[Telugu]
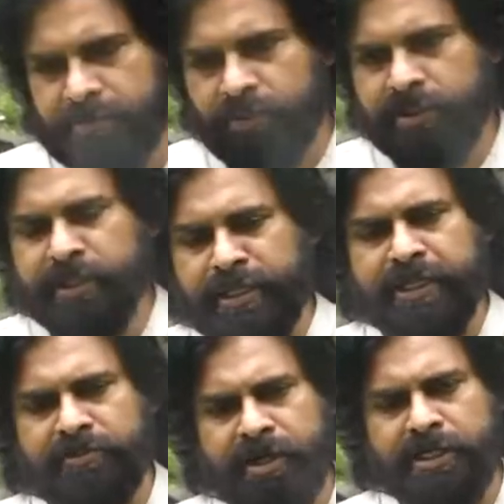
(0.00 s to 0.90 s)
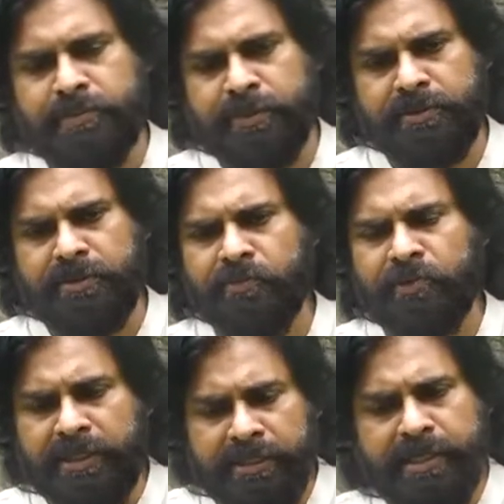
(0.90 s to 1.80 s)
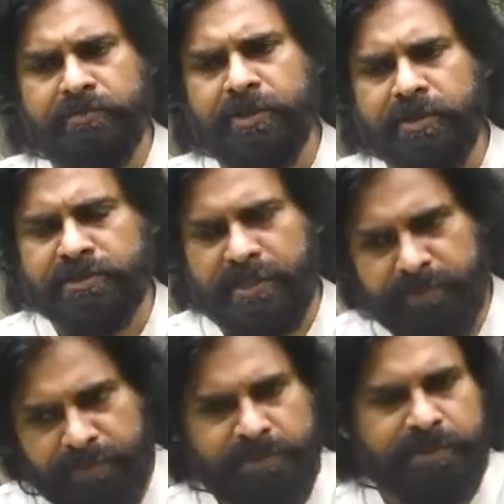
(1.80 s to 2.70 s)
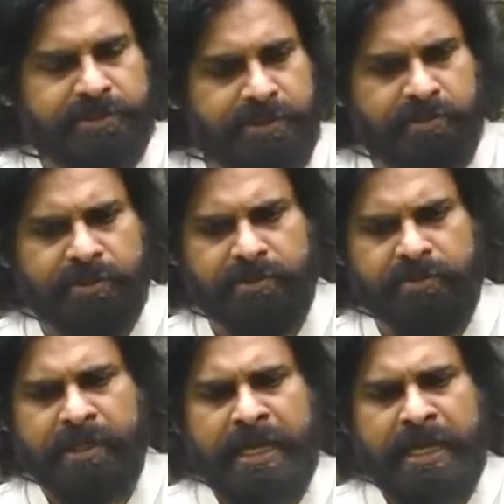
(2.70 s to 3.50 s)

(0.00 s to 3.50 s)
సౌకర్యాలు లేవు హాస్పిటల్లో ఫ్రంట్ లైన్ వర్కర్స్ చాలా ఇబ్బంది పడుతూ ఉన్నారు